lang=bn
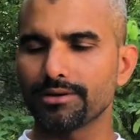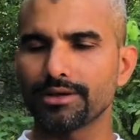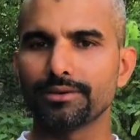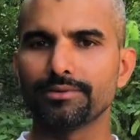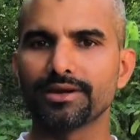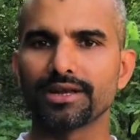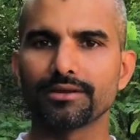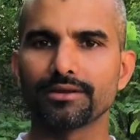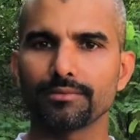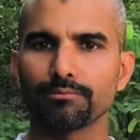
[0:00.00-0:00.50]

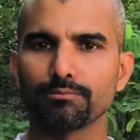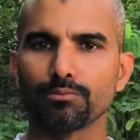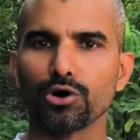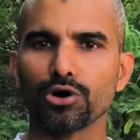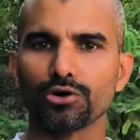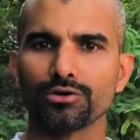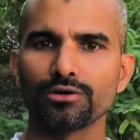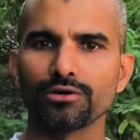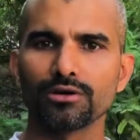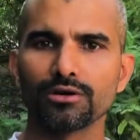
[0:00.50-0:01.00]
ইভেন
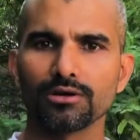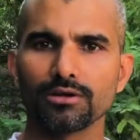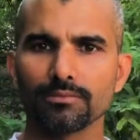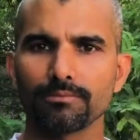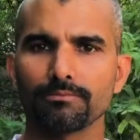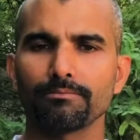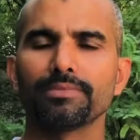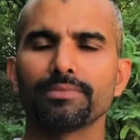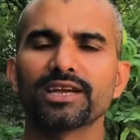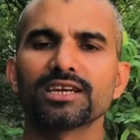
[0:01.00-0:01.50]
বোন e-
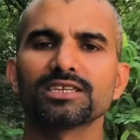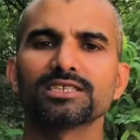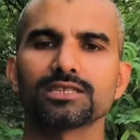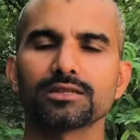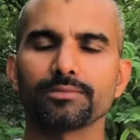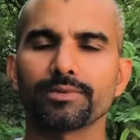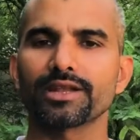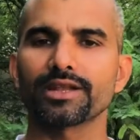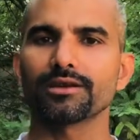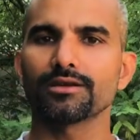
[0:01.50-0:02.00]
ভেঙে যেতে
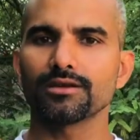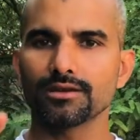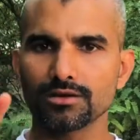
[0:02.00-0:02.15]
পারে